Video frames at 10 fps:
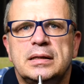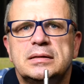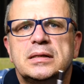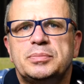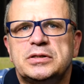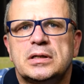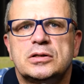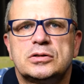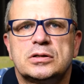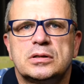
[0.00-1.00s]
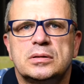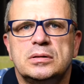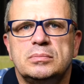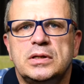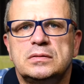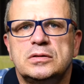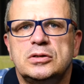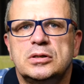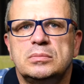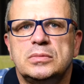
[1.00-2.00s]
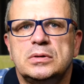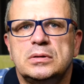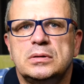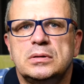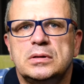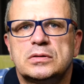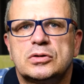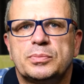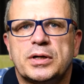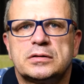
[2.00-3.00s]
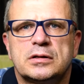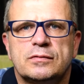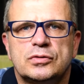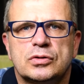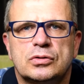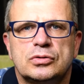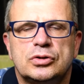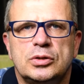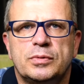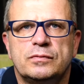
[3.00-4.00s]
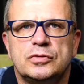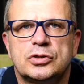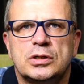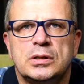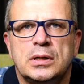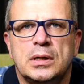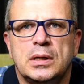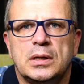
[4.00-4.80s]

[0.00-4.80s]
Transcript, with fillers: jest napisane, że między innymi jest to praca na wysokości powyżej